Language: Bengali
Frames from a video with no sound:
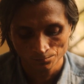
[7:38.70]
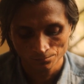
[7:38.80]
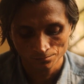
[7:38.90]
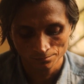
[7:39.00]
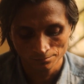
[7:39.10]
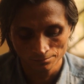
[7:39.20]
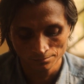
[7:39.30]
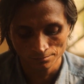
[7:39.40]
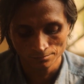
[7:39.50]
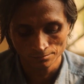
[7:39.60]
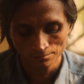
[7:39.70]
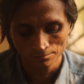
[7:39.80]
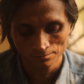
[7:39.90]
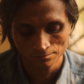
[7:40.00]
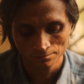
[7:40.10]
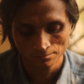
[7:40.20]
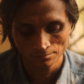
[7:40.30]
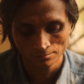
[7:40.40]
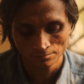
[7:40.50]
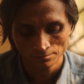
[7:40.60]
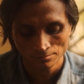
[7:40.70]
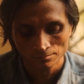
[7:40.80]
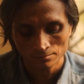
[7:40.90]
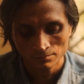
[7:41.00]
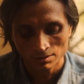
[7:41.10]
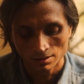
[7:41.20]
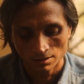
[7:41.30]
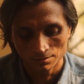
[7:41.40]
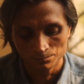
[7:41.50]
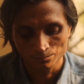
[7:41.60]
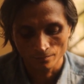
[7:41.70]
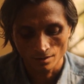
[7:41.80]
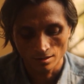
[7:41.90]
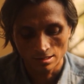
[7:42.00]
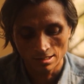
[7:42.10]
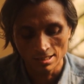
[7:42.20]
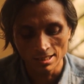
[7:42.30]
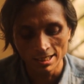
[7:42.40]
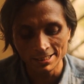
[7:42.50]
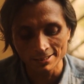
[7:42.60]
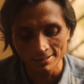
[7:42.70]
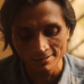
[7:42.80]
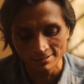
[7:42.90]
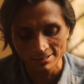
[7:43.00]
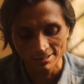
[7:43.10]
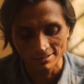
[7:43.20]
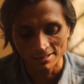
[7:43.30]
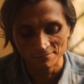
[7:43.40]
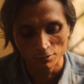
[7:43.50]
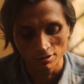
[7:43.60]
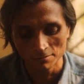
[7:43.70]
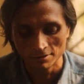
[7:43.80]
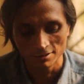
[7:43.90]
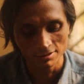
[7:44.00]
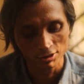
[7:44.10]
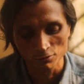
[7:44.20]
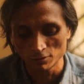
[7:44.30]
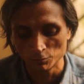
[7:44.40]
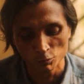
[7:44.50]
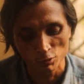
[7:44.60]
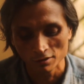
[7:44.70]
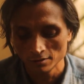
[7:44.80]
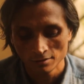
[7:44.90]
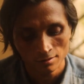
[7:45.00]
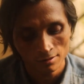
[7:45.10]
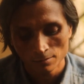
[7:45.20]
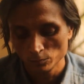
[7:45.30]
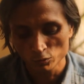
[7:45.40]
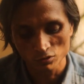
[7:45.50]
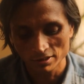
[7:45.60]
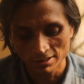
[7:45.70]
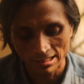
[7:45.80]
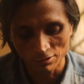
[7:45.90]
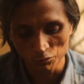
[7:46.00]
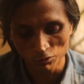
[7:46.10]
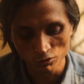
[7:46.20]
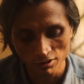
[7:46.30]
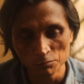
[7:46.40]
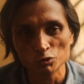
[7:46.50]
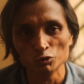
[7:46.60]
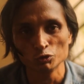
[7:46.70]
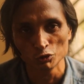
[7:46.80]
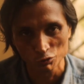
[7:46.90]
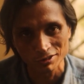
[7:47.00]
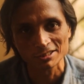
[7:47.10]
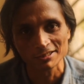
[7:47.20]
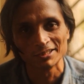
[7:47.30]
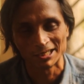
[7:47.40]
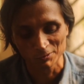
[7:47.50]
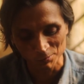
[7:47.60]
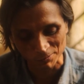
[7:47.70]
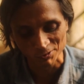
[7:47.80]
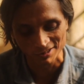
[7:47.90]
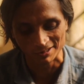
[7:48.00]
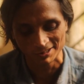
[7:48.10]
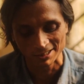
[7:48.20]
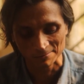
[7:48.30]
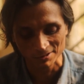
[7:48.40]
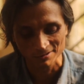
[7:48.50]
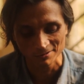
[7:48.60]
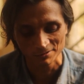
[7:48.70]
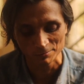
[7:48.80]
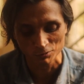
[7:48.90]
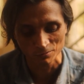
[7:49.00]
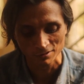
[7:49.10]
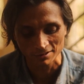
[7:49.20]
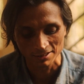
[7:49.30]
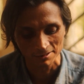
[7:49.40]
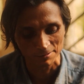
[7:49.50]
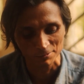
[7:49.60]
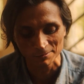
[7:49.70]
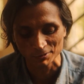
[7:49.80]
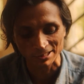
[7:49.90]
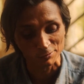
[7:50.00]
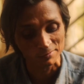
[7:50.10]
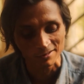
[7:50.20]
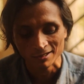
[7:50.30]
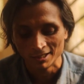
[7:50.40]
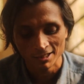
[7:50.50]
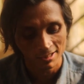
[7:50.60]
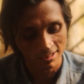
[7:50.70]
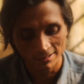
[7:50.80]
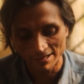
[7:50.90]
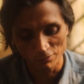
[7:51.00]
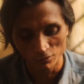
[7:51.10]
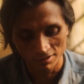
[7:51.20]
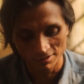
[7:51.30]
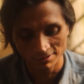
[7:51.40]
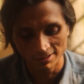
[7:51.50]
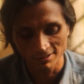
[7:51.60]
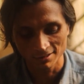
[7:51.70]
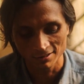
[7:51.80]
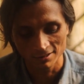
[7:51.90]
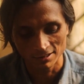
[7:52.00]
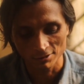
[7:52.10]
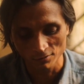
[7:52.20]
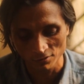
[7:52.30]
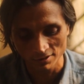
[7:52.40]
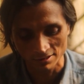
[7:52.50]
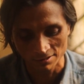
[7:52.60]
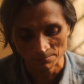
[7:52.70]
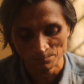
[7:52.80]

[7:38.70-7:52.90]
কলরব কিভাবে গান হয়ে উঠলো বা এটার পিছনের ইতিহাসটা একটু জানতে চাই এইটার ইতিহাস আমি বলা যাবে না এটা জিজ্ঞেস করলাম বলবো না বিকজ এটা এত মানুষের ইমোশন জড়িত এটার সাথে এত মানুষের যে আমি আসলে ওদের ইমোশনগুলো নিয়ে খেলতে পারবো না এবং এটা তুমি রাইখো না আর কি এটা আসলে তো ইটস